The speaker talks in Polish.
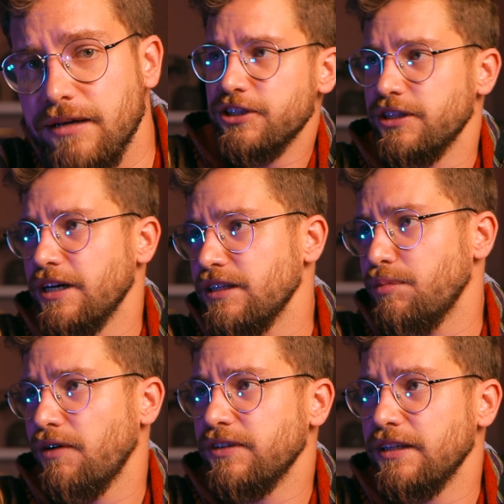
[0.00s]
Myślę, że tak
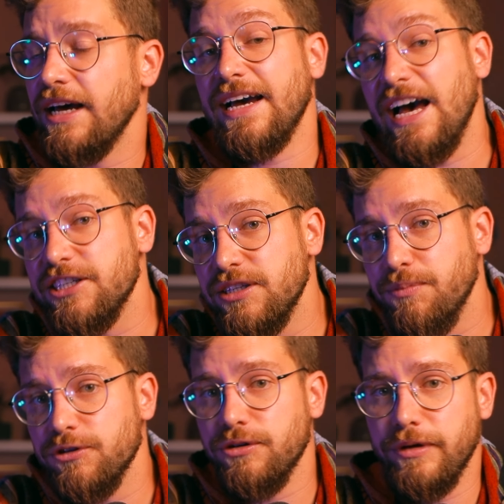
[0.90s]
naprawdę na każdy
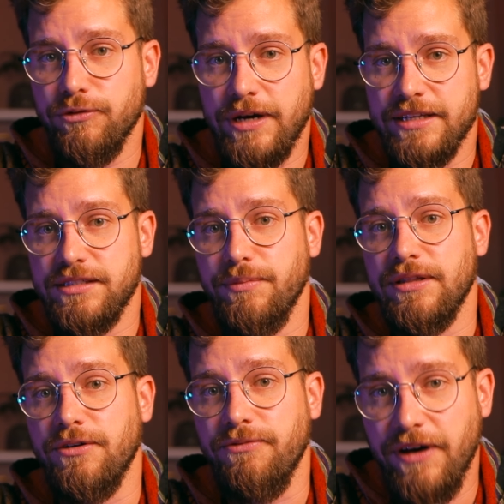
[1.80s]
poziom edukacji
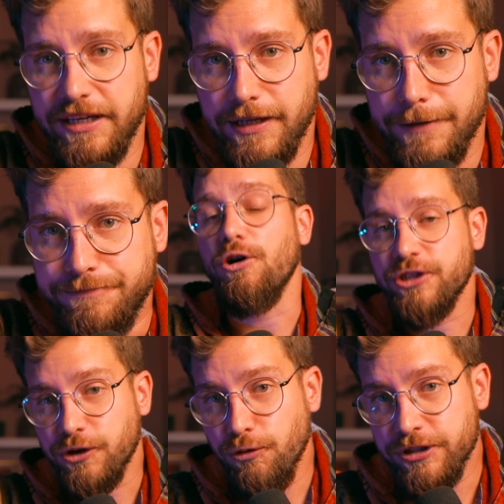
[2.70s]
będą fajne.
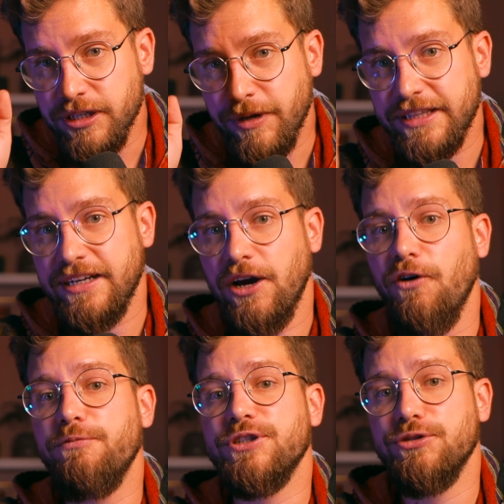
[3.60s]
Oczekujcie
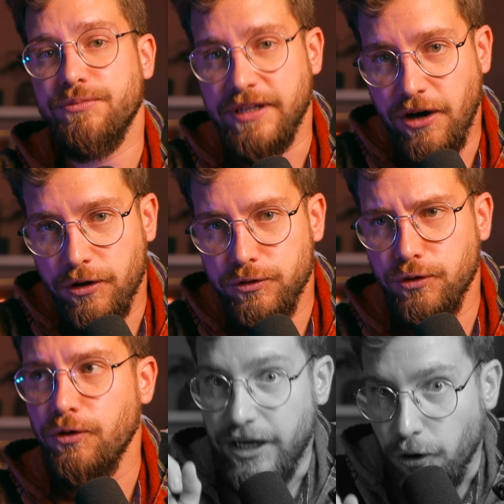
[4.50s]
materiałów w przyszłym tygodniu
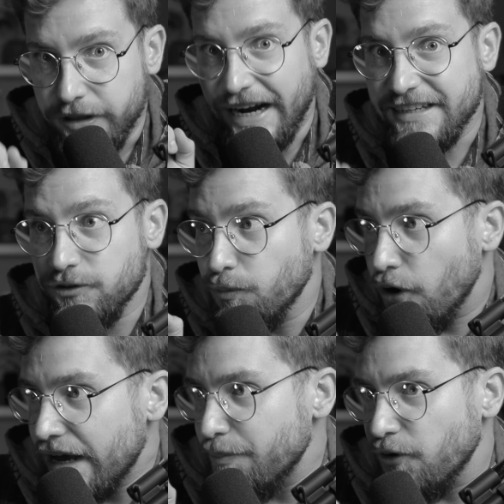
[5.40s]
tygodniu i od razu
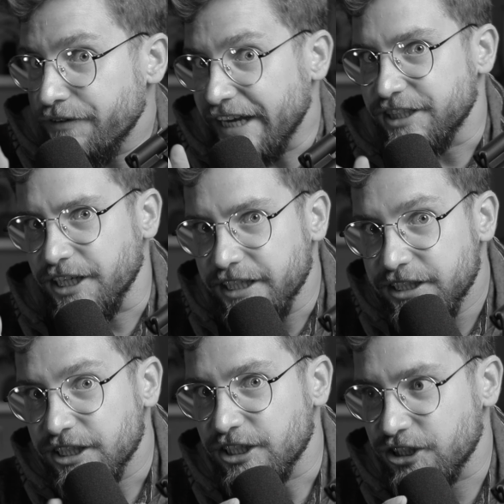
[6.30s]
mogę
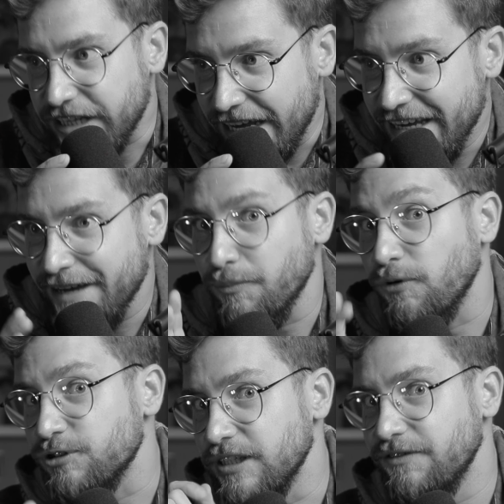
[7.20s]
powiedzieć, że
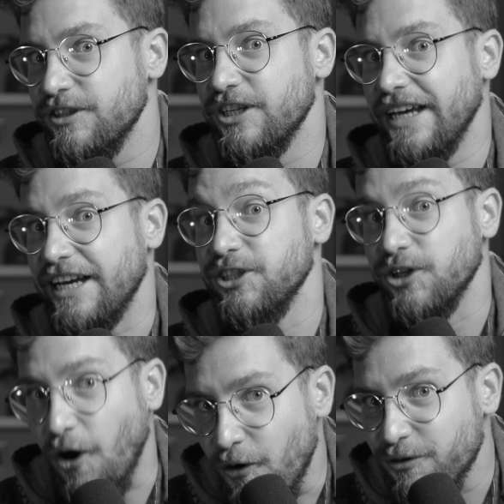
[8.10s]
możliwe, że jakiś
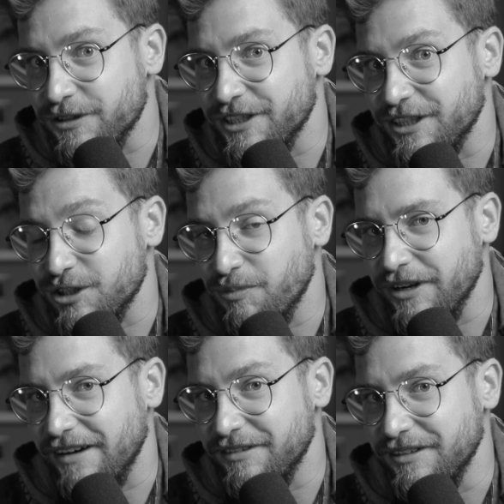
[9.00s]
konkurs się też
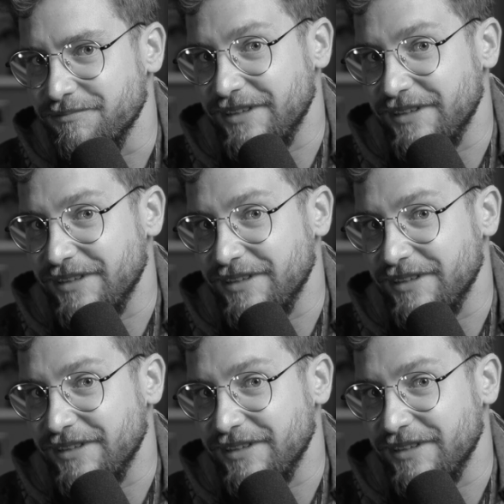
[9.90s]
pojawi.